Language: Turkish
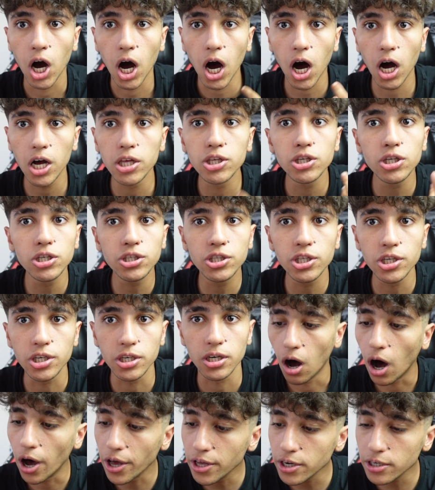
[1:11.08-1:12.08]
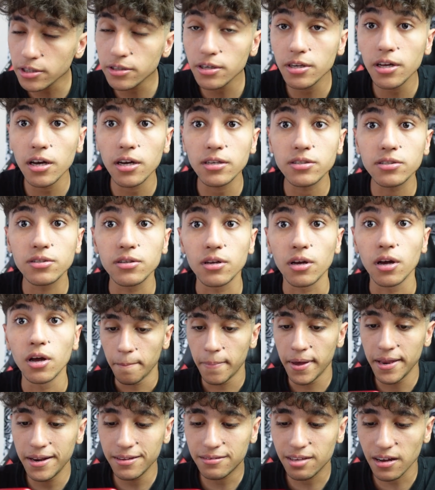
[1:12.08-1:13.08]
hayırdır, hayırdır yazdı.
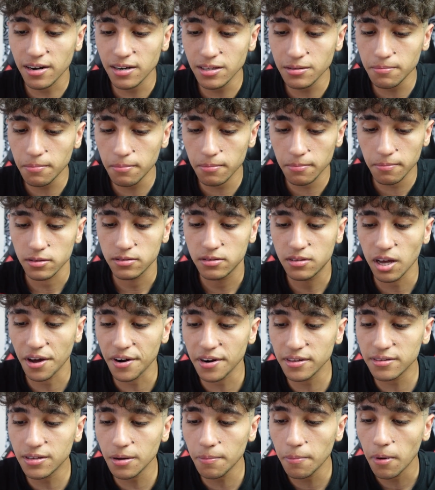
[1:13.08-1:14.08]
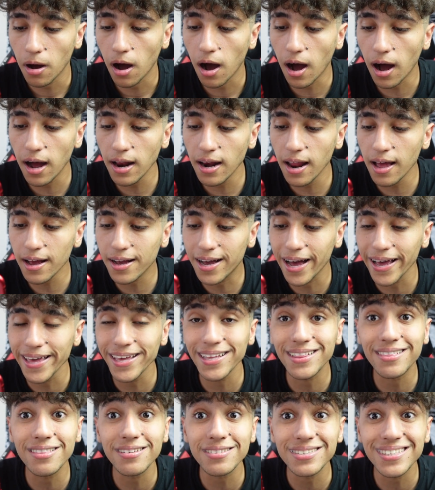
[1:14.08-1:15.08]
Beni tanım, tanıdım hala
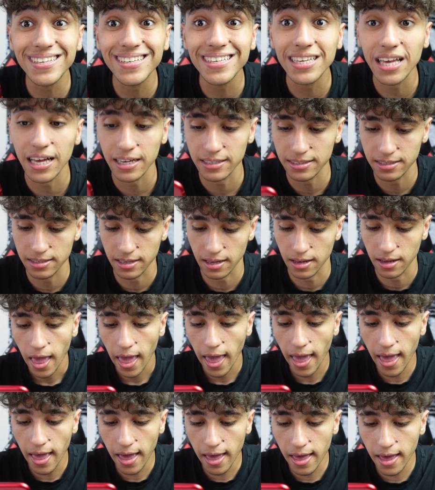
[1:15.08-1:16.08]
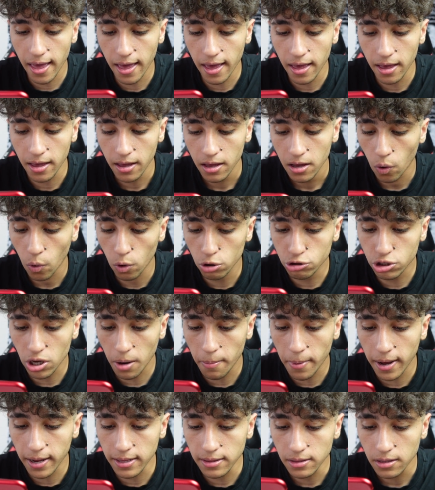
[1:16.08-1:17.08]
kayıtlısın yazdı. Ee, o
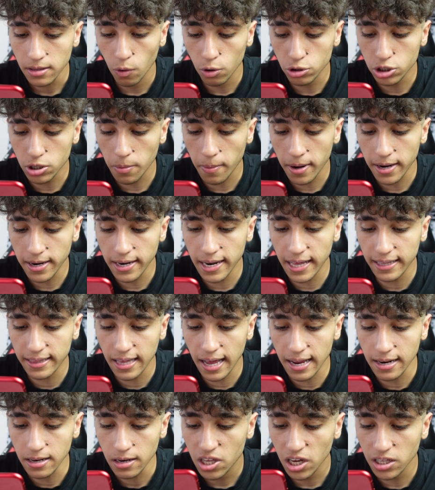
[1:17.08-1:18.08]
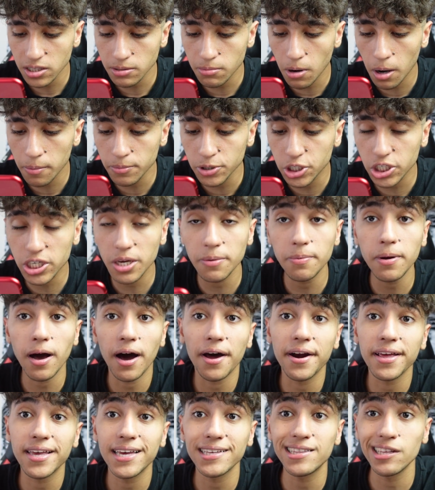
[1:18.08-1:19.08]
zaman o zaman neden tanımamış gibi
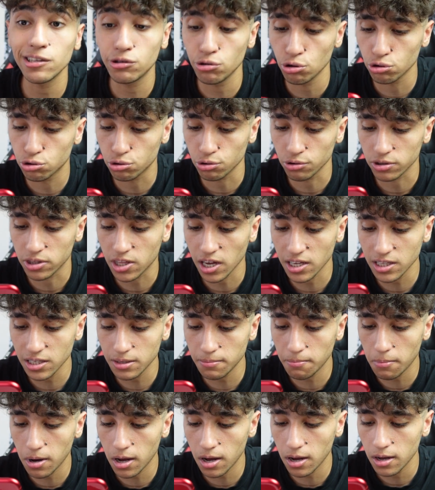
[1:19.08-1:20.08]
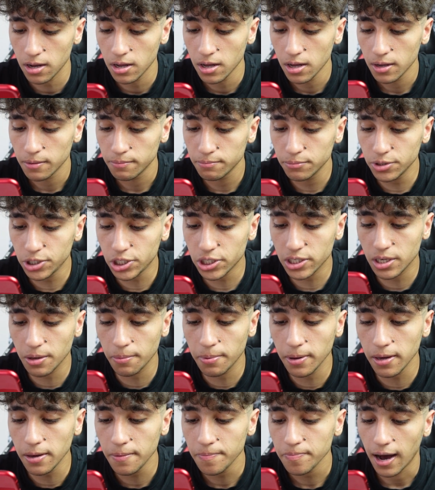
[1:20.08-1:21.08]
hareket ediyorsun? Tanımamış
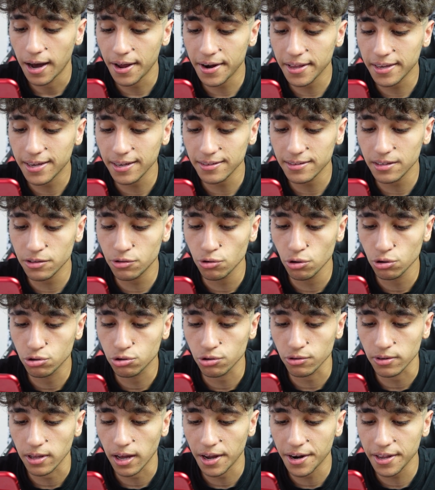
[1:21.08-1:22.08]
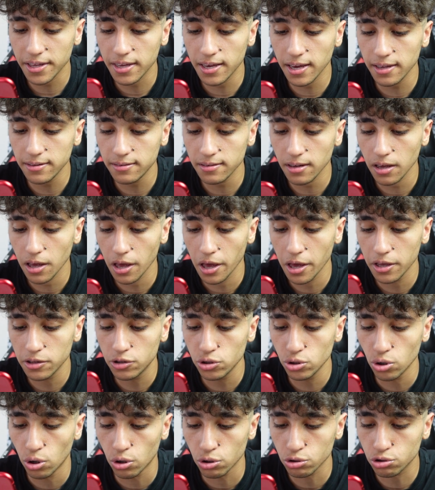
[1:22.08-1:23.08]
gibi hareket ediyorsun. Hareket
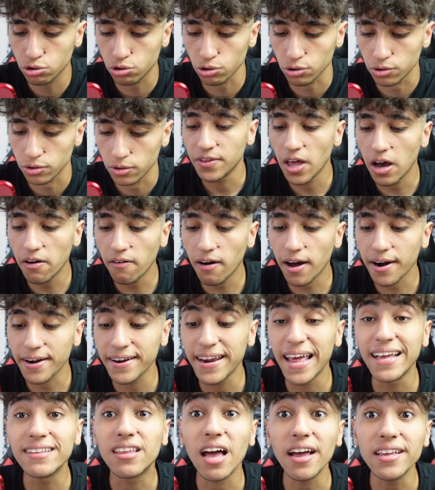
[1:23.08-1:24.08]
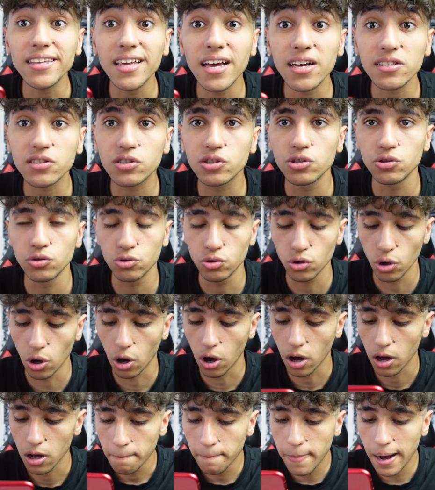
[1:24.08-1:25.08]
ediyorsun. Ne var? Neden yazdın
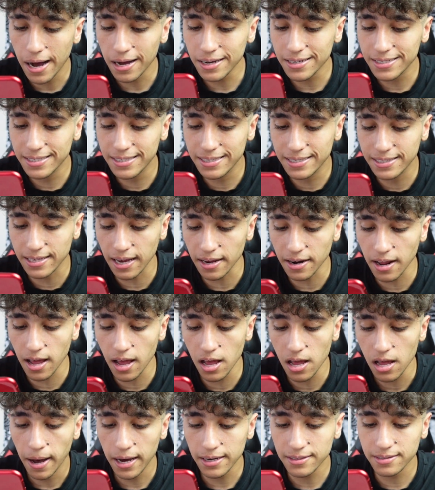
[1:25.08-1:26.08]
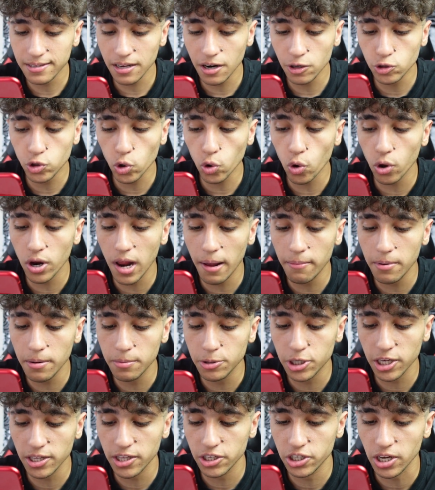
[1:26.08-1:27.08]
diyor. Bak sana, bak sana çok önemli
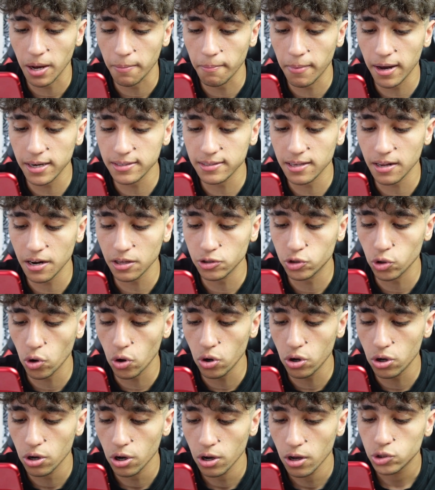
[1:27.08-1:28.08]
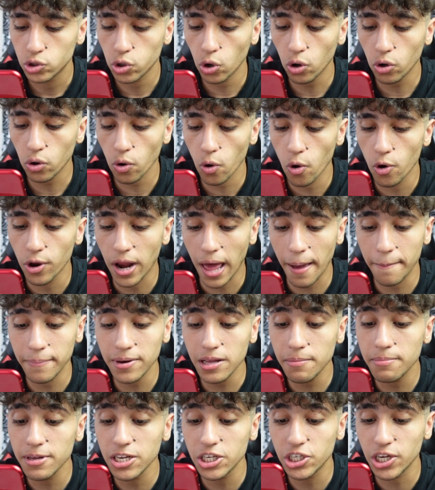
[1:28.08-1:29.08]
bir şey diyeceğim. Bak sana çok çok
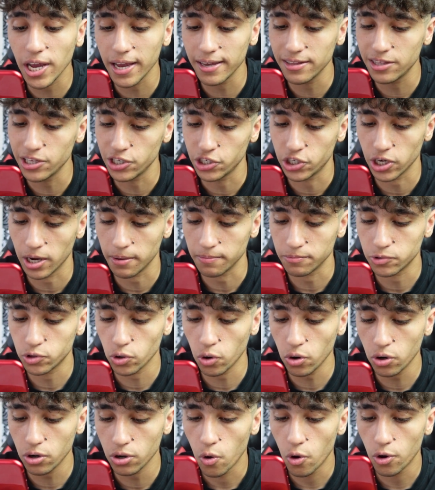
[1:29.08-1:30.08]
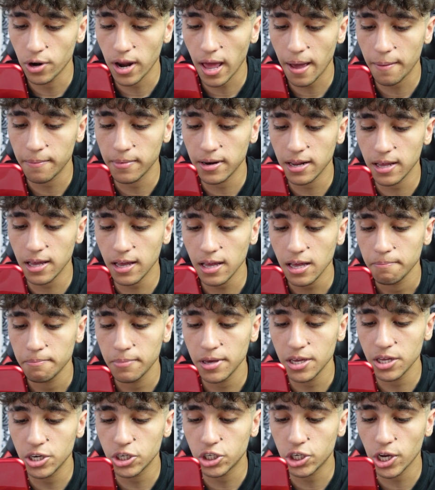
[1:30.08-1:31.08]
önemli bir şey diyeceğim. Çok önemli
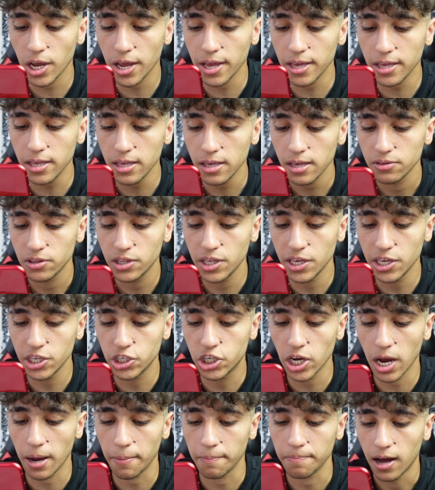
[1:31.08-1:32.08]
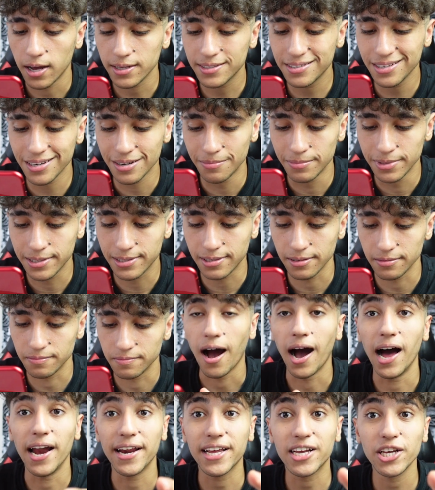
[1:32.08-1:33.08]
bir şey diyeceğim. Hazır mısın?
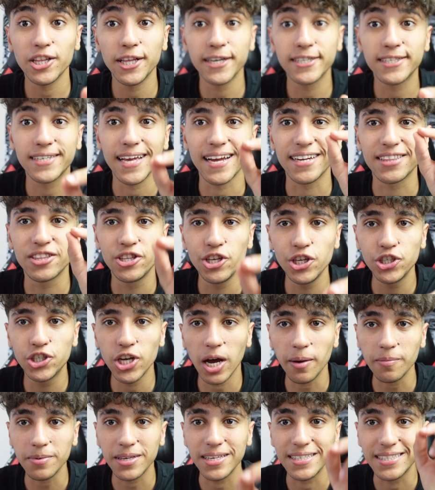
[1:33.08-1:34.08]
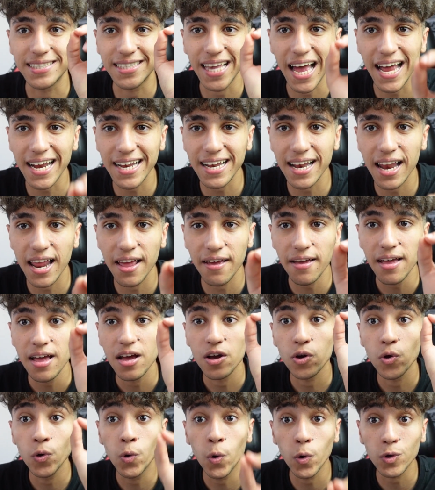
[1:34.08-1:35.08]
Arkadaşlar diyeceğim ki senle
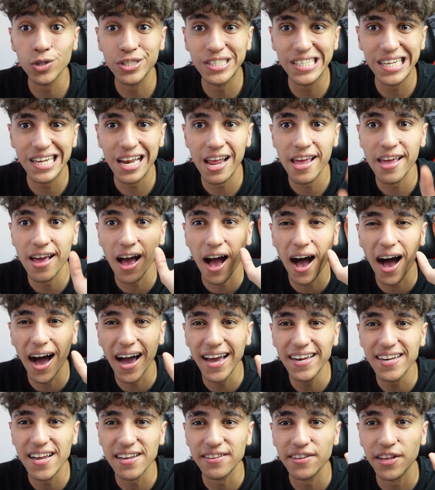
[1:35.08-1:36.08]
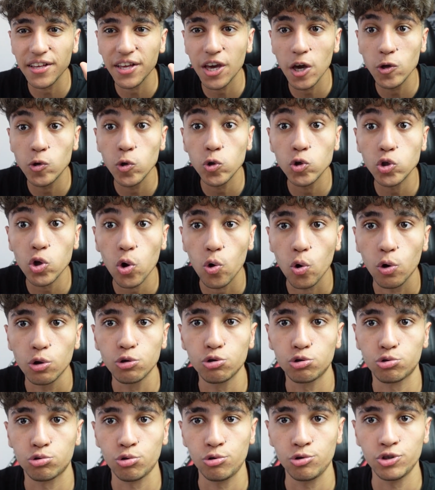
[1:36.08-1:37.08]
Godzilla'yı aynı anda gece 3'te
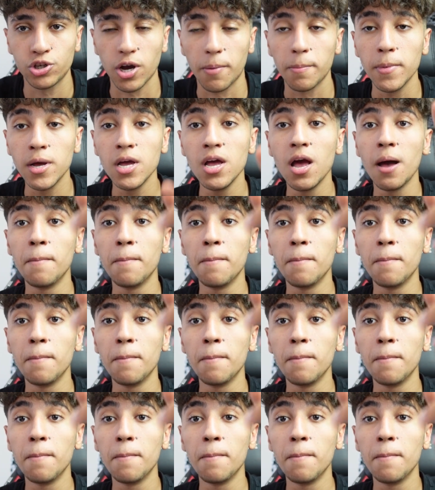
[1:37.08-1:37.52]
konuşturacağım.